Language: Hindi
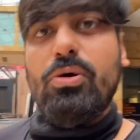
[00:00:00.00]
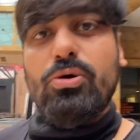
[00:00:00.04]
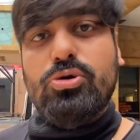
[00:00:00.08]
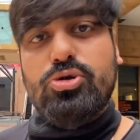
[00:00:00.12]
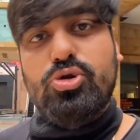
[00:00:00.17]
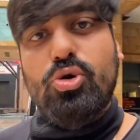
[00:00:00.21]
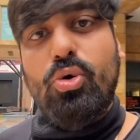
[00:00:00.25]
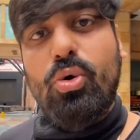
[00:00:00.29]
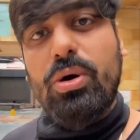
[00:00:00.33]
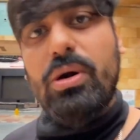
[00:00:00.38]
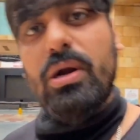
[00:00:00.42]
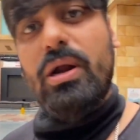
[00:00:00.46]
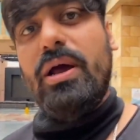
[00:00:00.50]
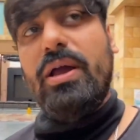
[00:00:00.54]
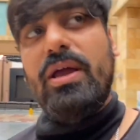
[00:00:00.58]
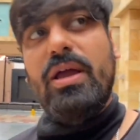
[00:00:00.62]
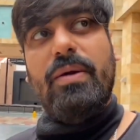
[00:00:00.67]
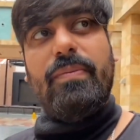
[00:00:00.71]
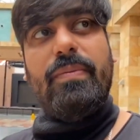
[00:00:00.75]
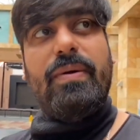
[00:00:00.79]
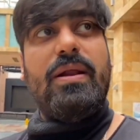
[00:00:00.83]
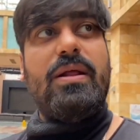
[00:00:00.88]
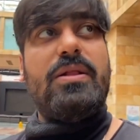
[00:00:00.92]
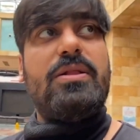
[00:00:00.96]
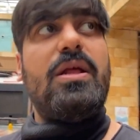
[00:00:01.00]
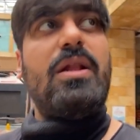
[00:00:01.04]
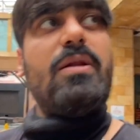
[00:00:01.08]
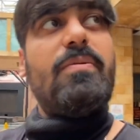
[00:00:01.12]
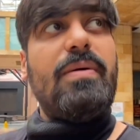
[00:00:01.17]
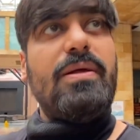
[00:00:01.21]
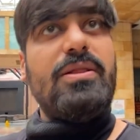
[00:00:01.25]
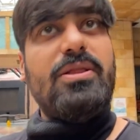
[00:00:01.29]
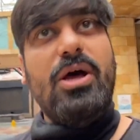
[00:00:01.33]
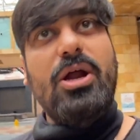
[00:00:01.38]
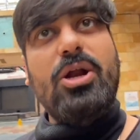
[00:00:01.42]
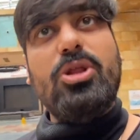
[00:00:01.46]
को चोट लगी है मेरे दिल
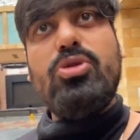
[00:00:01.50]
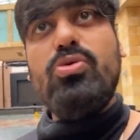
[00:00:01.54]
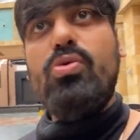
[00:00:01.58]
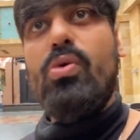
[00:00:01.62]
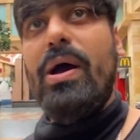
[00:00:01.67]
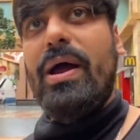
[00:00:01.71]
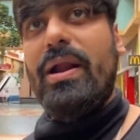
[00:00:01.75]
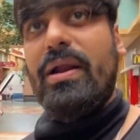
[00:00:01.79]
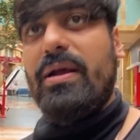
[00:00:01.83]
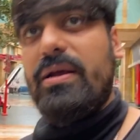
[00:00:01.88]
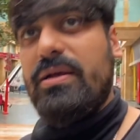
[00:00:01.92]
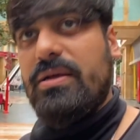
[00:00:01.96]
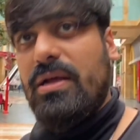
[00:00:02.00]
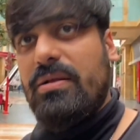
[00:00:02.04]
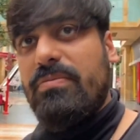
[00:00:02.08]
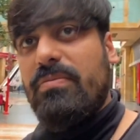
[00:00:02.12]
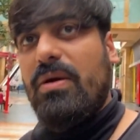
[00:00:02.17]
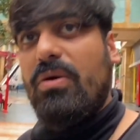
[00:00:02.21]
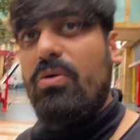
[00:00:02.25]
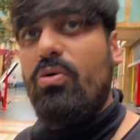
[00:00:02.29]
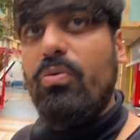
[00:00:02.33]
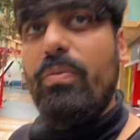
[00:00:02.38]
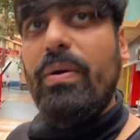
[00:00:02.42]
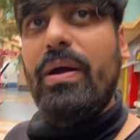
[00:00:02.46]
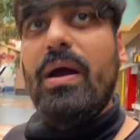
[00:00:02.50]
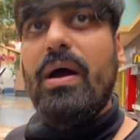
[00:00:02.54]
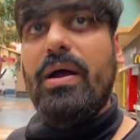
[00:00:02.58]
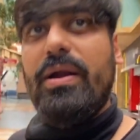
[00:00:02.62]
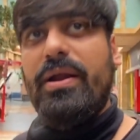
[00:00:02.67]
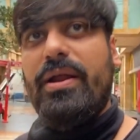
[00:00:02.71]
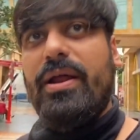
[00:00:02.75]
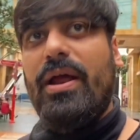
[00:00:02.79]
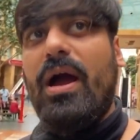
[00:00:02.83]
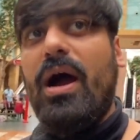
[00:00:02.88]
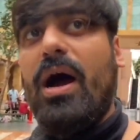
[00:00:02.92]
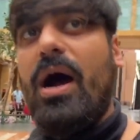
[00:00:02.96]
में दर्द हुआ है इनके साथ मैं घूमेगा
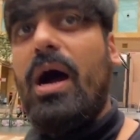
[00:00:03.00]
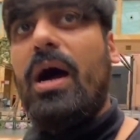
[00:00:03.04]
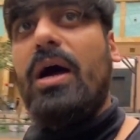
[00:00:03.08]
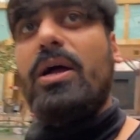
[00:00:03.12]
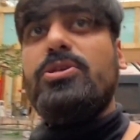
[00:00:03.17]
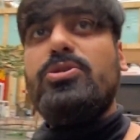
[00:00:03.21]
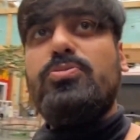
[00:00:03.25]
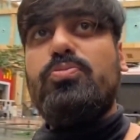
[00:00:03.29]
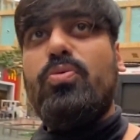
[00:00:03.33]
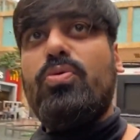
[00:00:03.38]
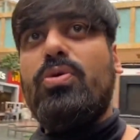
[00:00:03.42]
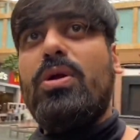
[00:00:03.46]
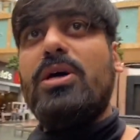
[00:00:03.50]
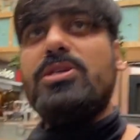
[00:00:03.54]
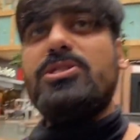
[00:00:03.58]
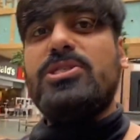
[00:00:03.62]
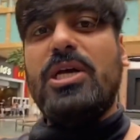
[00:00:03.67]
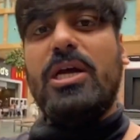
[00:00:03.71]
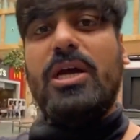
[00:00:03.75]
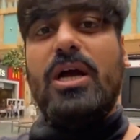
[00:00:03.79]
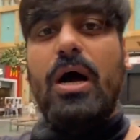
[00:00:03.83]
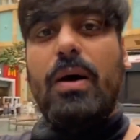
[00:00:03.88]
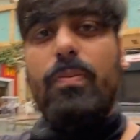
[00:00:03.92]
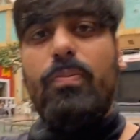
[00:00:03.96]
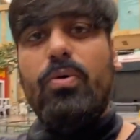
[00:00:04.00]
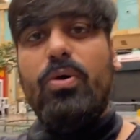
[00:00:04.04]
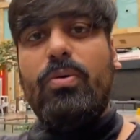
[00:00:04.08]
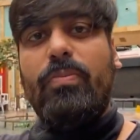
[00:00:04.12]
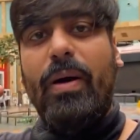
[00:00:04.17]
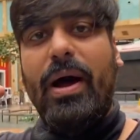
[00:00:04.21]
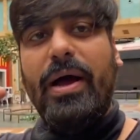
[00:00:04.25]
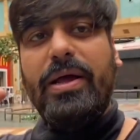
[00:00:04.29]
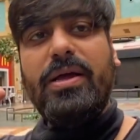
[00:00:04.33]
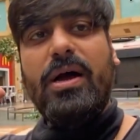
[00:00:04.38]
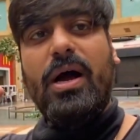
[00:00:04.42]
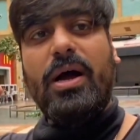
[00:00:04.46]
नहीं आज पूरा सिंगापुर
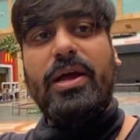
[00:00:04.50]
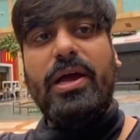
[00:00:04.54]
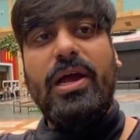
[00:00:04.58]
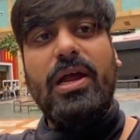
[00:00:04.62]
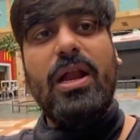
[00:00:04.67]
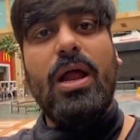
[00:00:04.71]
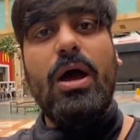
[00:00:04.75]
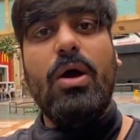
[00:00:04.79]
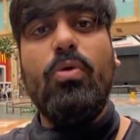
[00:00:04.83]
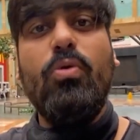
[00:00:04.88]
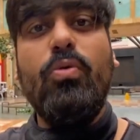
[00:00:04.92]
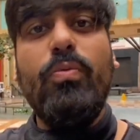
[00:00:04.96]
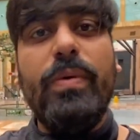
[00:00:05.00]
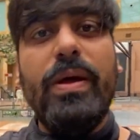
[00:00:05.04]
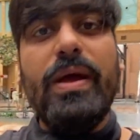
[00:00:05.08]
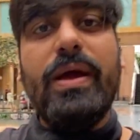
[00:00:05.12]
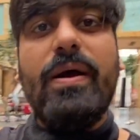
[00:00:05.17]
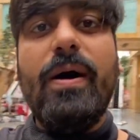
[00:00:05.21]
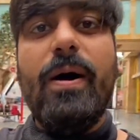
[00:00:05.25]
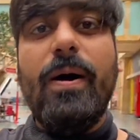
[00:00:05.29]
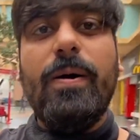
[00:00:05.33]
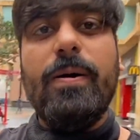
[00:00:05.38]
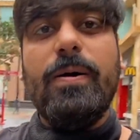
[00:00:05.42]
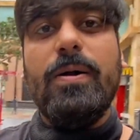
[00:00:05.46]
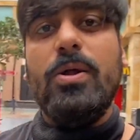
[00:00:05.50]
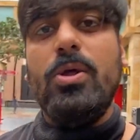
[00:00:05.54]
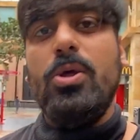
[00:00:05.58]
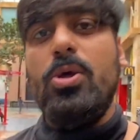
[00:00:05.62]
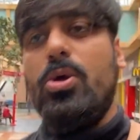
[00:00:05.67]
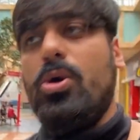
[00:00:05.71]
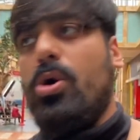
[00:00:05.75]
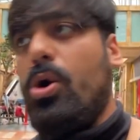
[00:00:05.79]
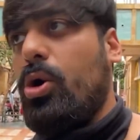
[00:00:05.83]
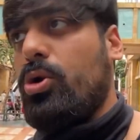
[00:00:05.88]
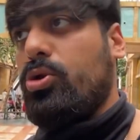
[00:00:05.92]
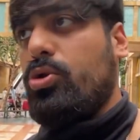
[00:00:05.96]
भाई अकेला घूमेगा
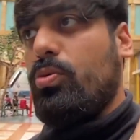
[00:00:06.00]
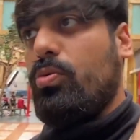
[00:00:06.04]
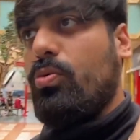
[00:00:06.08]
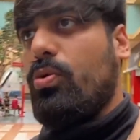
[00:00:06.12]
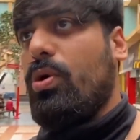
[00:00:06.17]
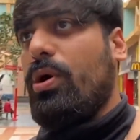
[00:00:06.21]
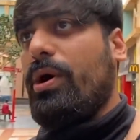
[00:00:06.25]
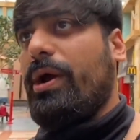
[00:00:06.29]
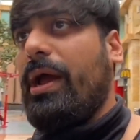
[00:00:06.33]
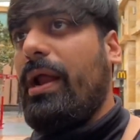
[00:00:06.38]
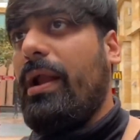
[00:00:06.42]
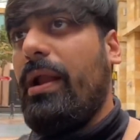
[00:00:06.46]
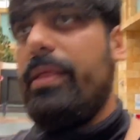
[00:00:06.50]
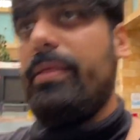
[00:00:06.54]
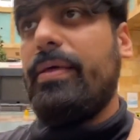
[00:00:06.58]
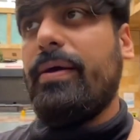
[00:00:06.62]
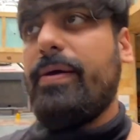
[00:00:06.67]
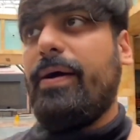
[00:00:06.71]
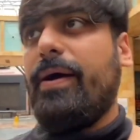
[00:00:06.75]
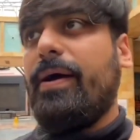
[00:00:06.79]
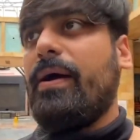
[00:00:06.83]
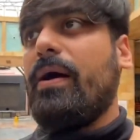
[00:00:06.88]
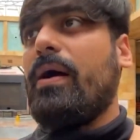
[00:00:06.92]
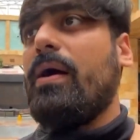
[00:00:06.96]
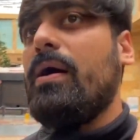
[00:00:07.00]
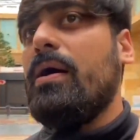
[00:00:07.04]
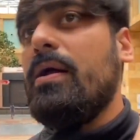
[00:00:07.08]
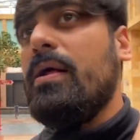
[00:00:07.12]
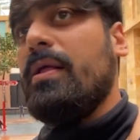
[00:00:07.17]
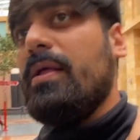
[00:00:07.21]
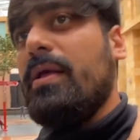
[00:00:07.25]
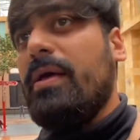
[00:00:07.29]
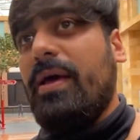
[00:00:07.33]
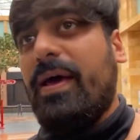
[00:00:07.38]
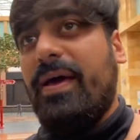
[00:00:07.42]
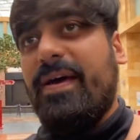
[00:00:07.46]
और तुमको अकेला दिखाएगा
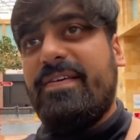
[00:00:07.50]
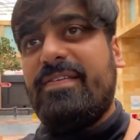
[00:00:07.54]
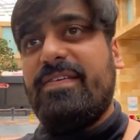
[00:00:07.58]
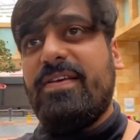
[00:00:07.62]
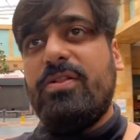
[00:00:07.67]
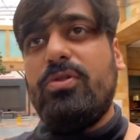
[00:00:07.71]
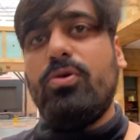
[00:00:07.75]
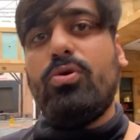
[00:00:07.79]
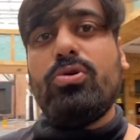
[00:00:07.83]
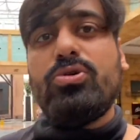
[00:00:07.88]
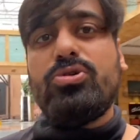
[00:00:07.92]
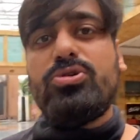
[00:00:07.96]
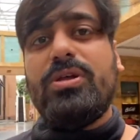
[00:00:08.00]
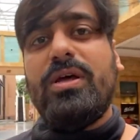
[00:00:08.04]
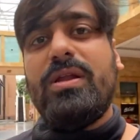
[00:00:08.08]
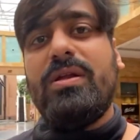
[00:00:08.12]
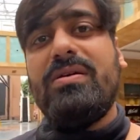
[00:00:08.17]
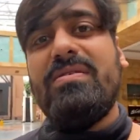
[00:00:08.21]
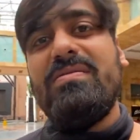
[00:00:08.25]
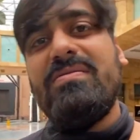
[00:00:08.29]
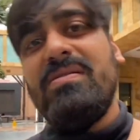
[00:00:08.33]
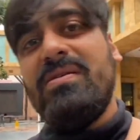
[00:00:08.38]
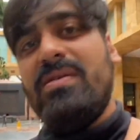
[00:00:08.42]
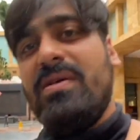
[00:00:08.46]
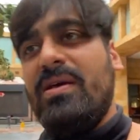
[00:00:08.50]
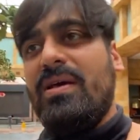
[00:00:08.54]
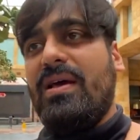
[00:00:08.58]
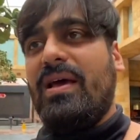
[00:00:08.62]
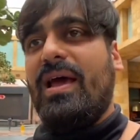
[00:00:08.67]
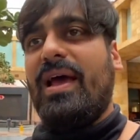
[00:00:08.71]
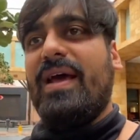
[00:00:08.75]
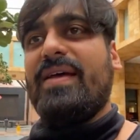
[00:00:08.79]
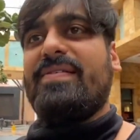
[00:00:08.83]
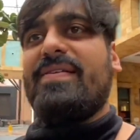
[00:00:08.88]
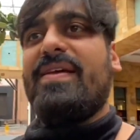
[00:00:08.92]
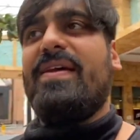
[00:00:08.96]
ऐसे दोस्त है ना
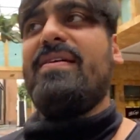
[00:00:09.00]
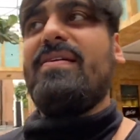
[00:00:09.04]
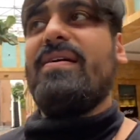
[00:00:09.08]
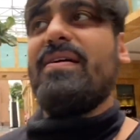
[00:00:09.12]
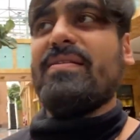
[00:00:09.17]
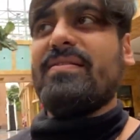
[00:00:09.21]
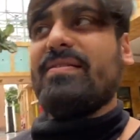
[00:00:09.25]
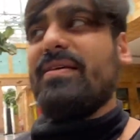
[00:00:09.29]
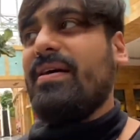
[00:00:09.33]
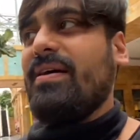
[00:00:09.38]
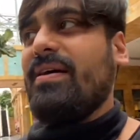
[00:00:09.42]
ऐसा ही करते